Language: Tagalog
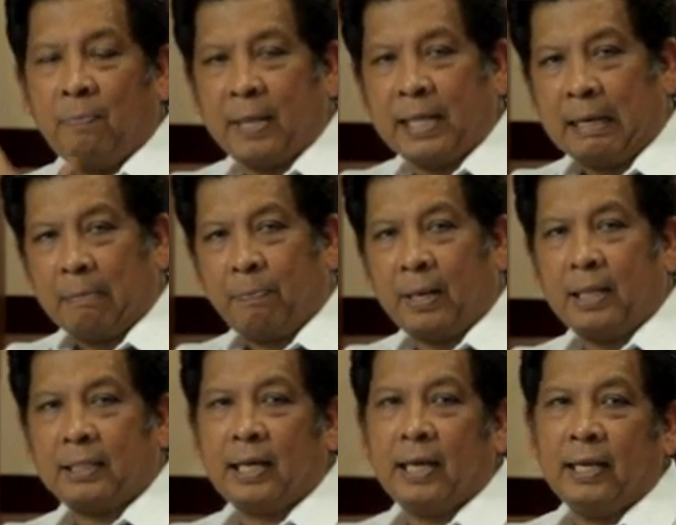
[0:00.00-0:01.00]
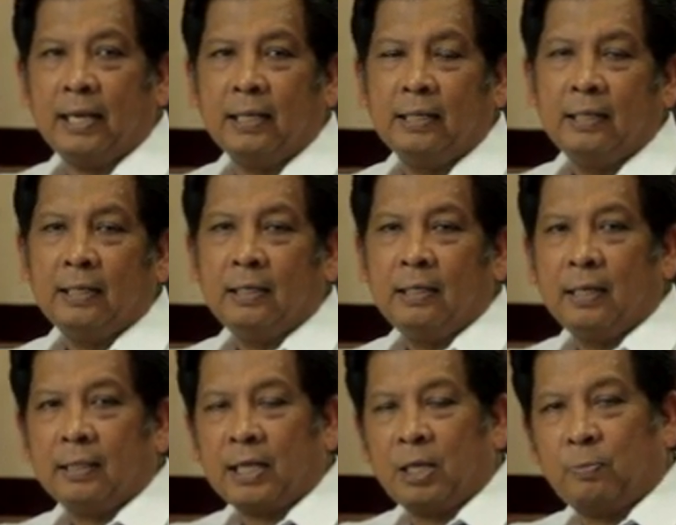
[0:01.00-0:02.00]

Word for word: pananampalataya, tayo